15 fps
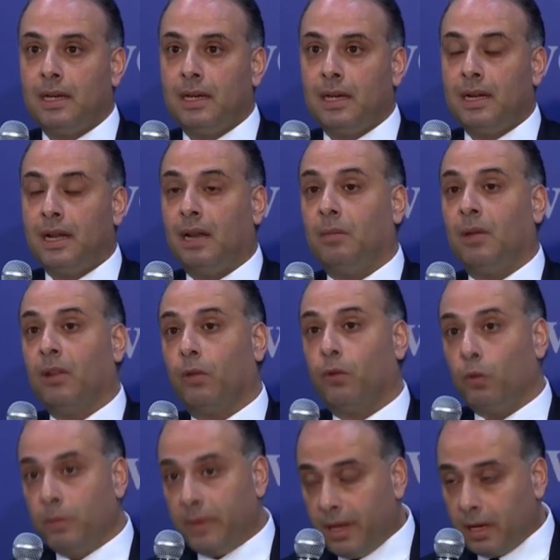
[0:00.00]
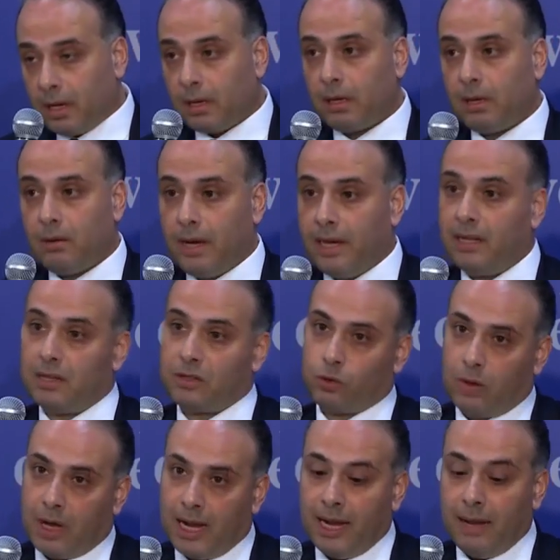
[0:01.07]
للمنظومة وهيدا
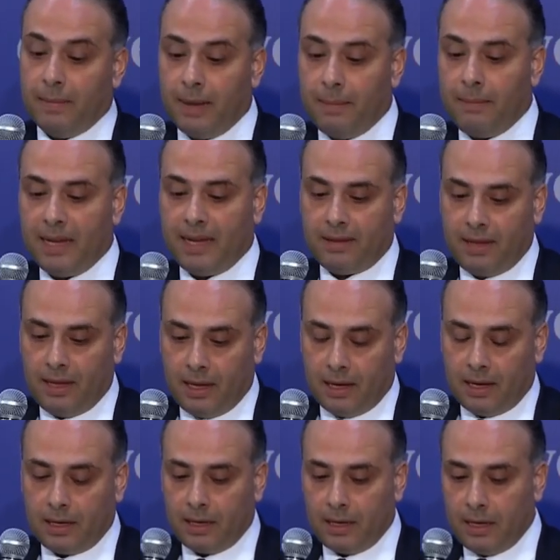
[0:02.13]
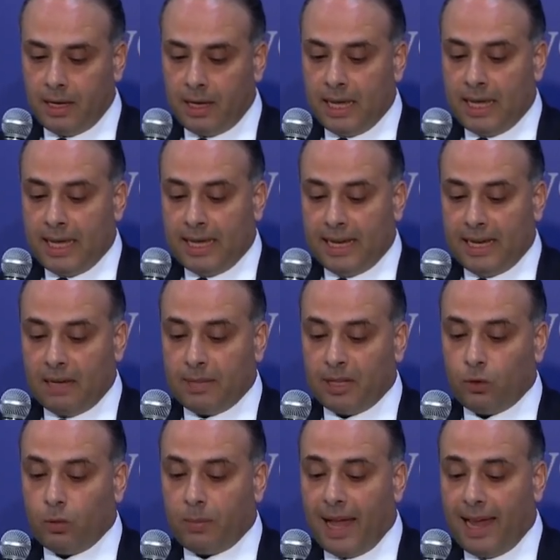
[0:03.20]
سؤال مهم كتير يلي
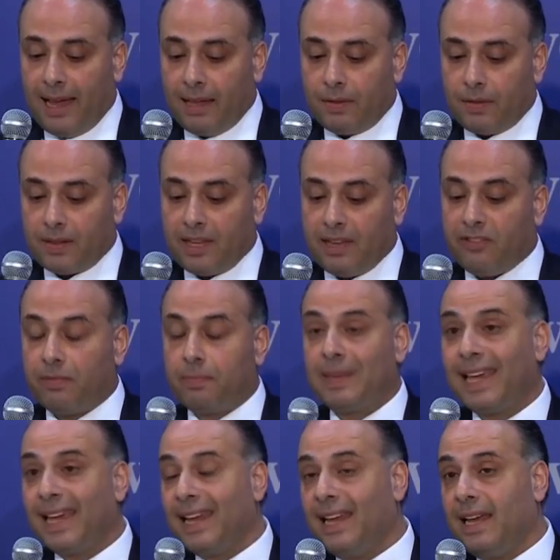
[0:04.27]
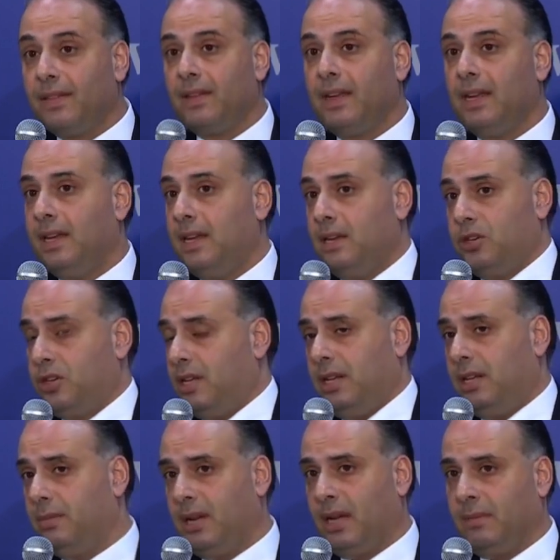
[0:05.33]
بده بحث كيف تخلق ذهنية
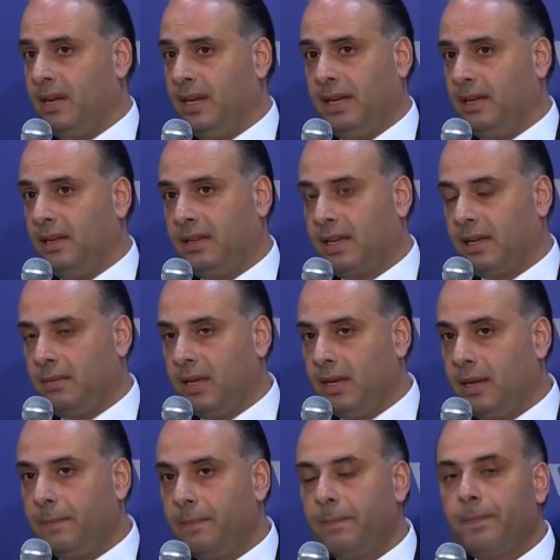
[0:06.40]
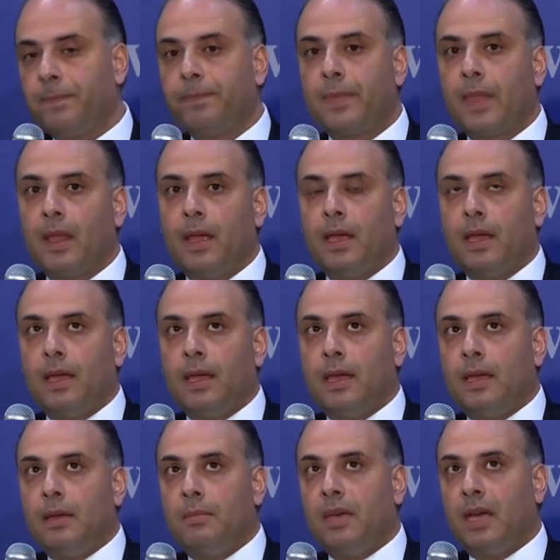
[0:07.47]
جديدة بالعملية الانتخابية
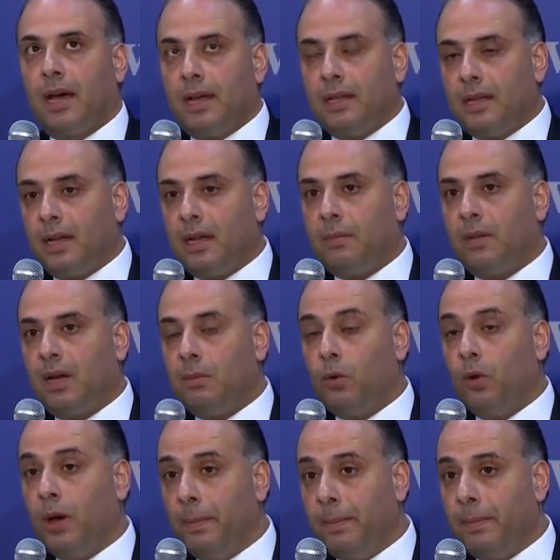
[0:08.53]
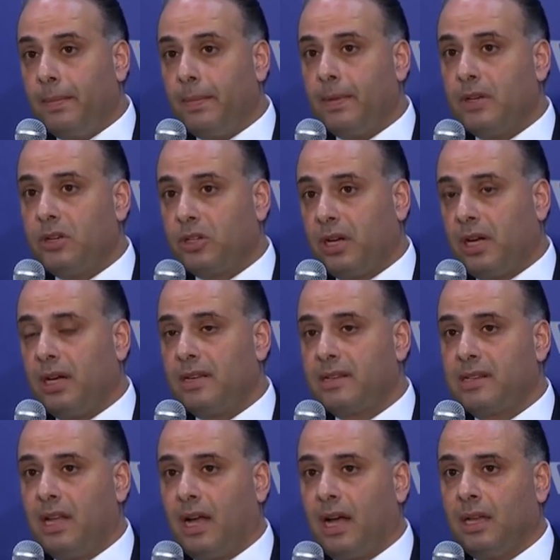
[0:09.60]
بقدر ما مهم إجراء
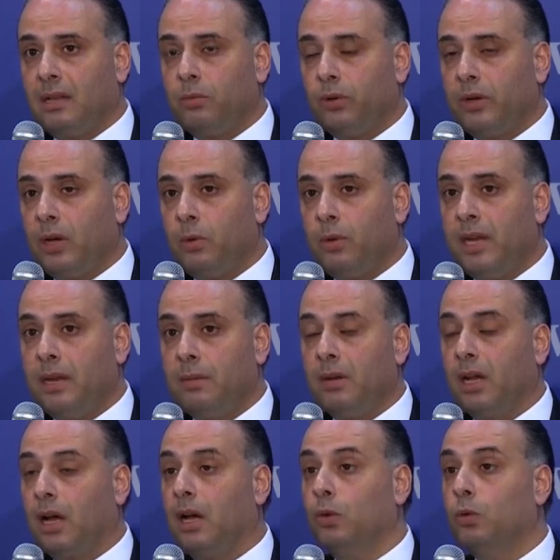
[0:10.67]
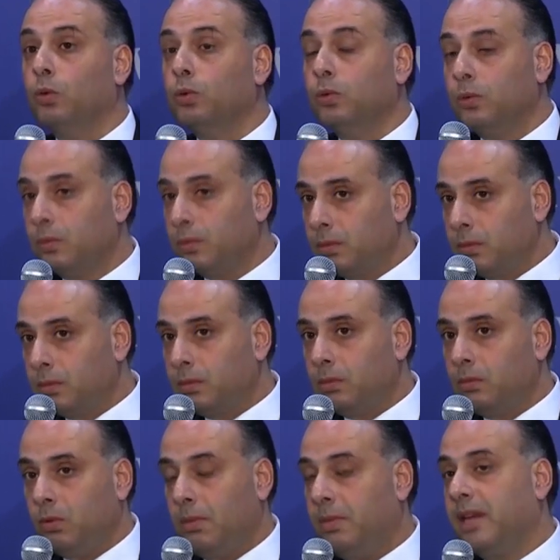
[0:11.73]
إصلاحات بنيوية بالقانون
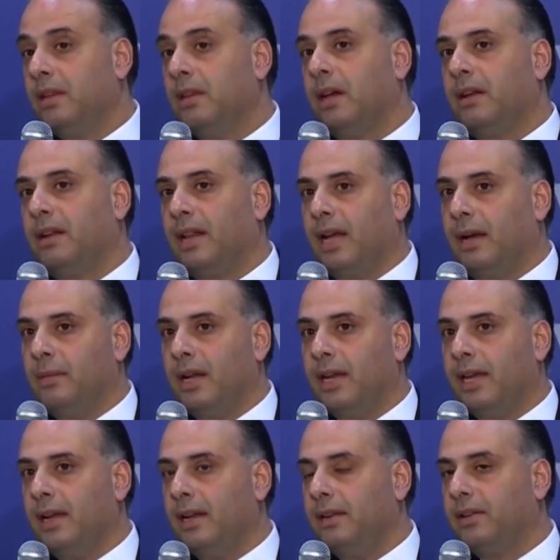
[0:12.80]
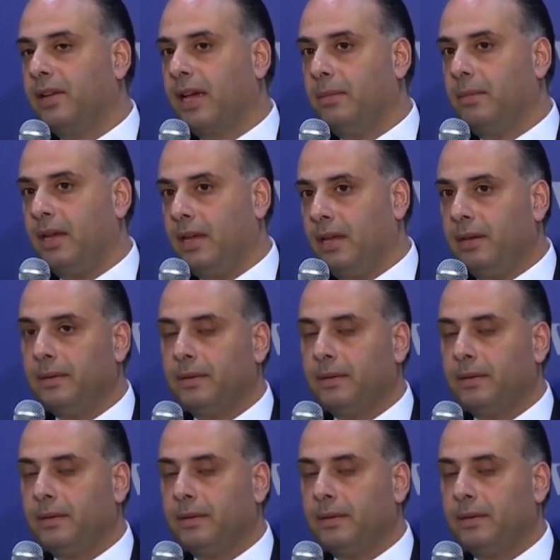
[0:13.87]
وبإدارة العملية الانتخابية